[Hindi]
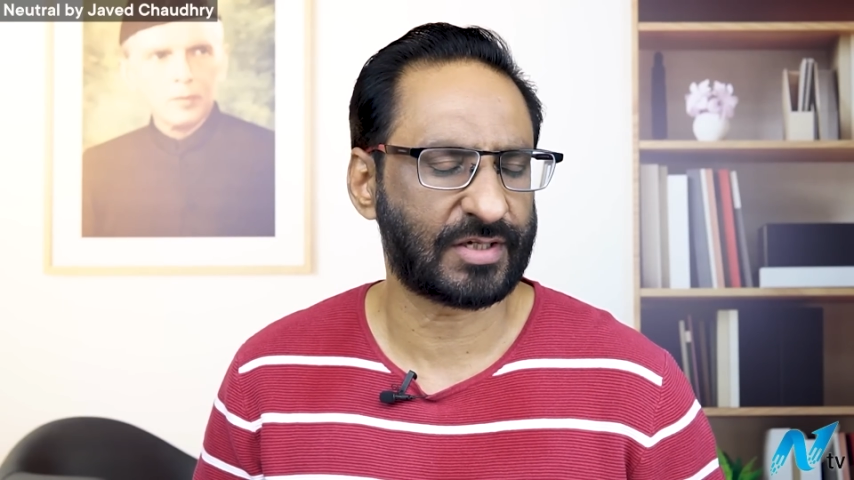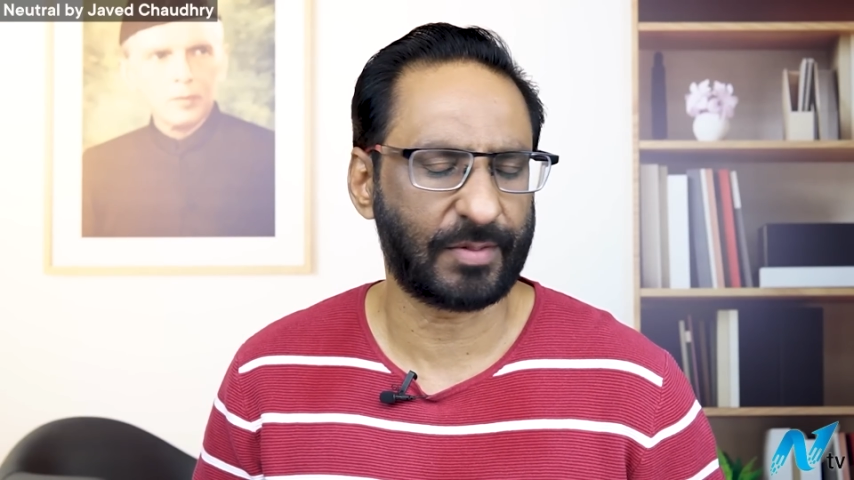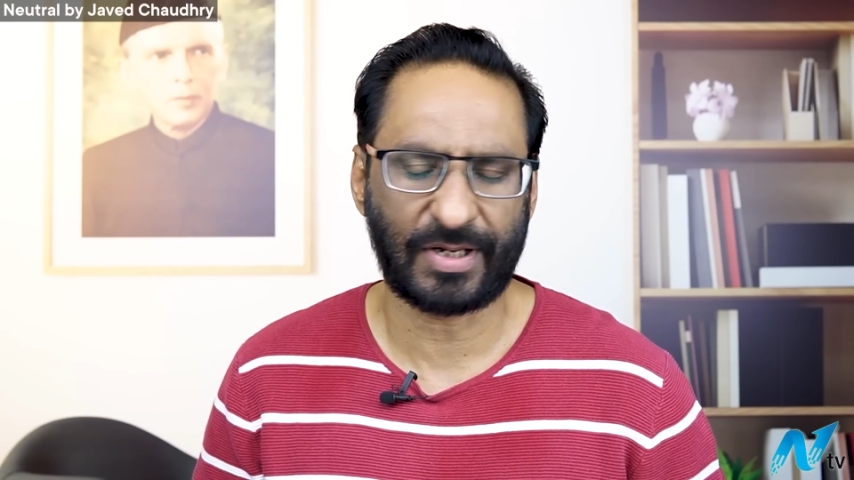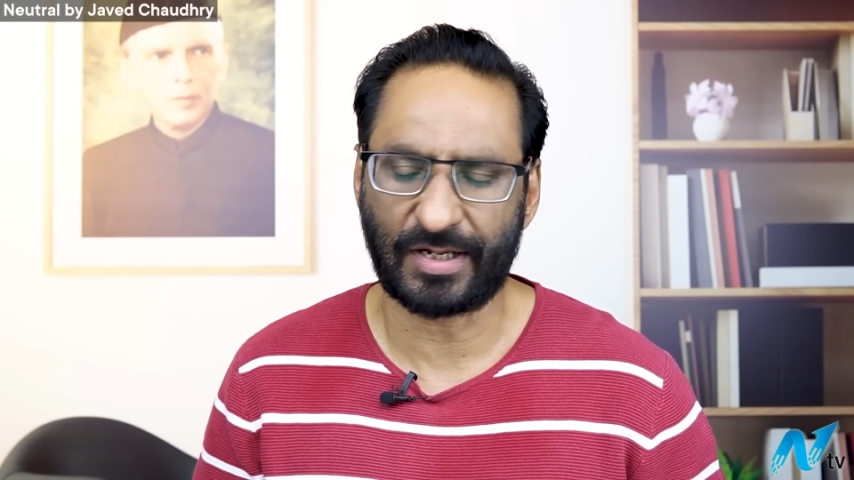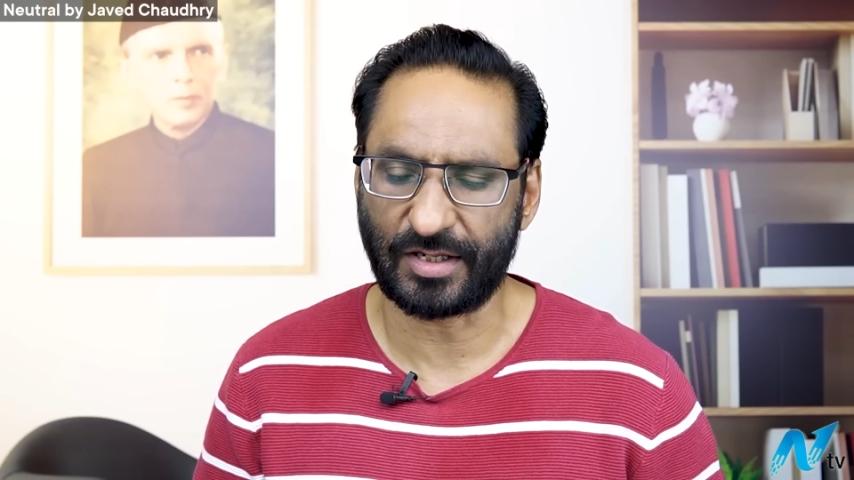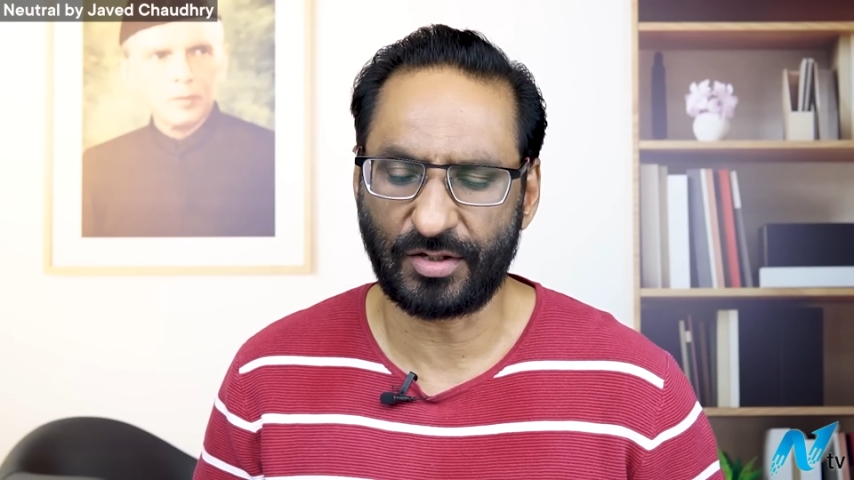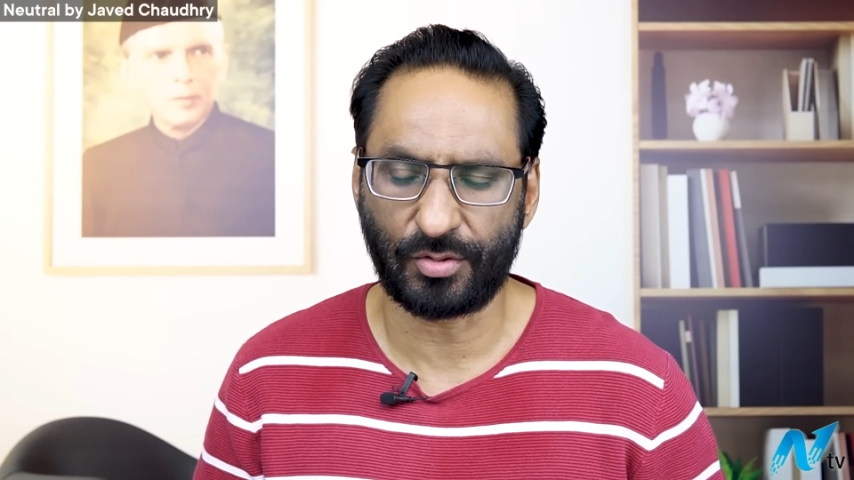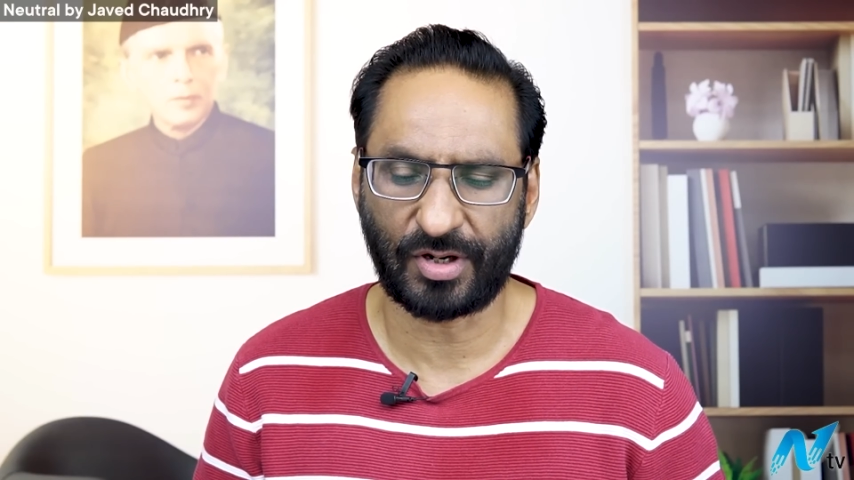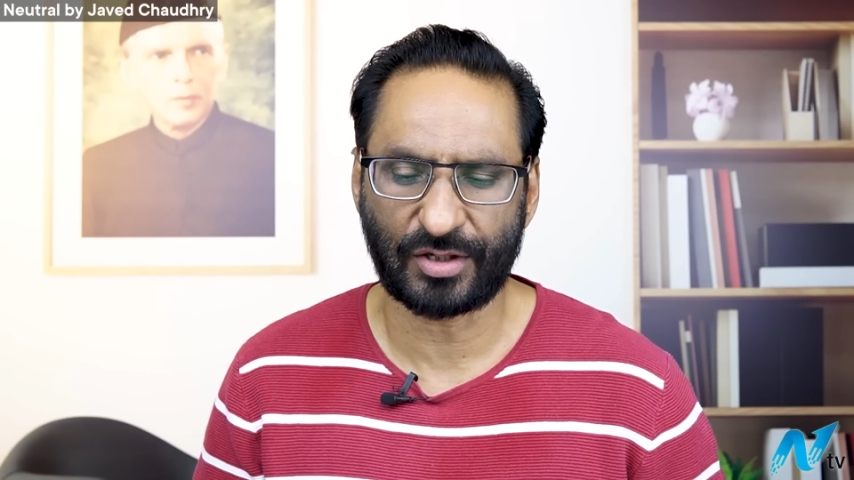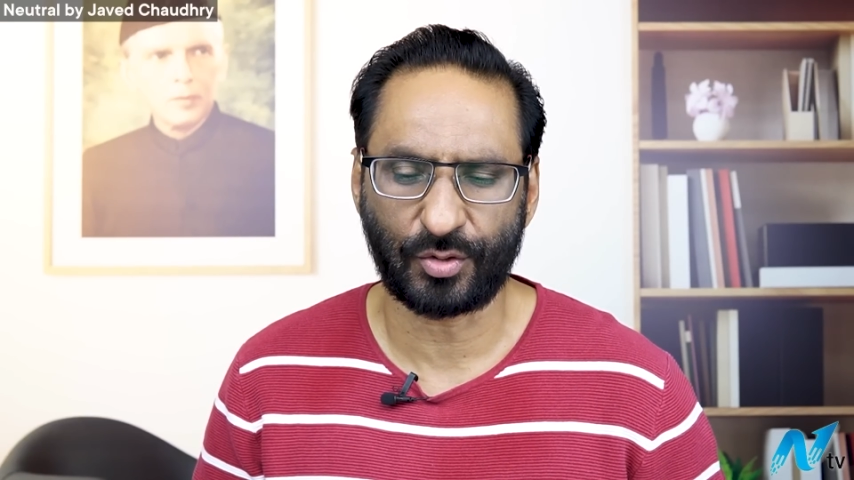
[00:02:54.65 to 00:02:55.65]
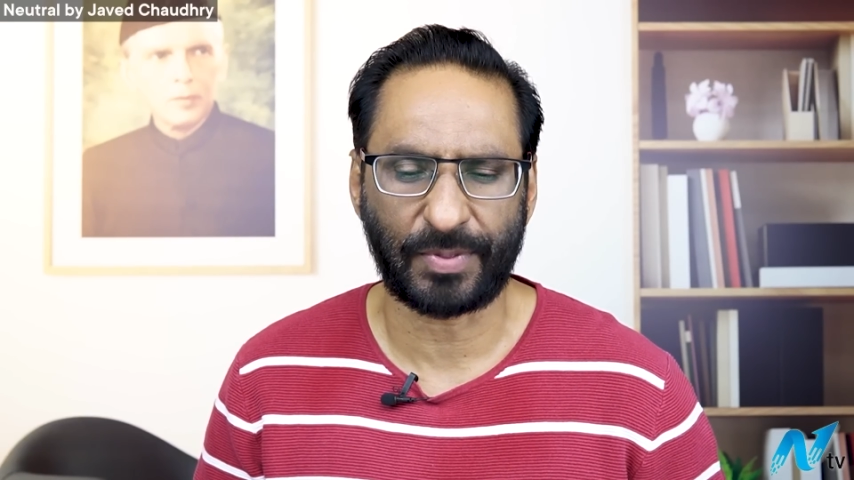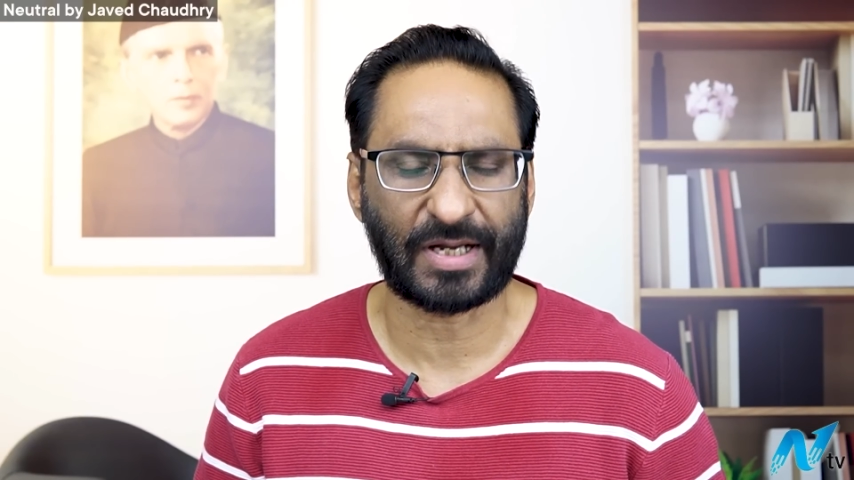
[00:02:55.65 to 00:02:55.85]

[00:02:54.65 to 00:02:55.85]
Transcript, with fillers: स्टेबल नहीं होगा तो